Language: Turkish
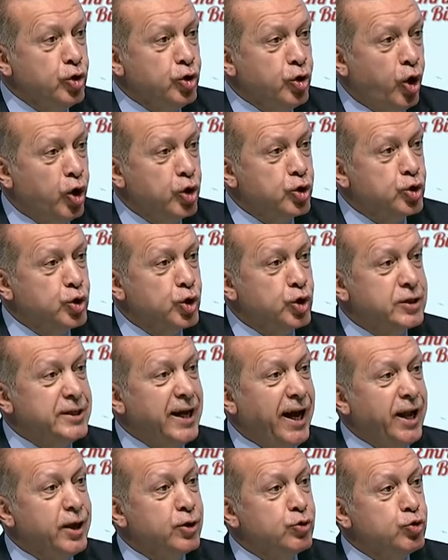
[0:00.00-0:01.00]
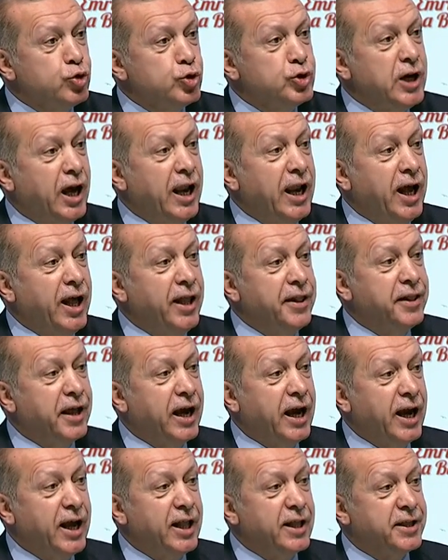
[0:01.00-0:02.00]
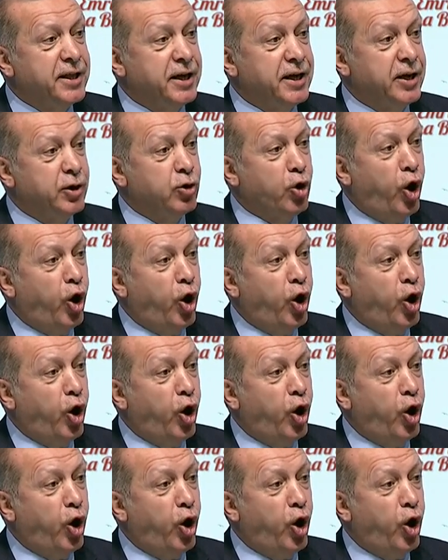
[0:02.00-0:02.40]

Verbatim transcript: koltuktan güç alan değildir.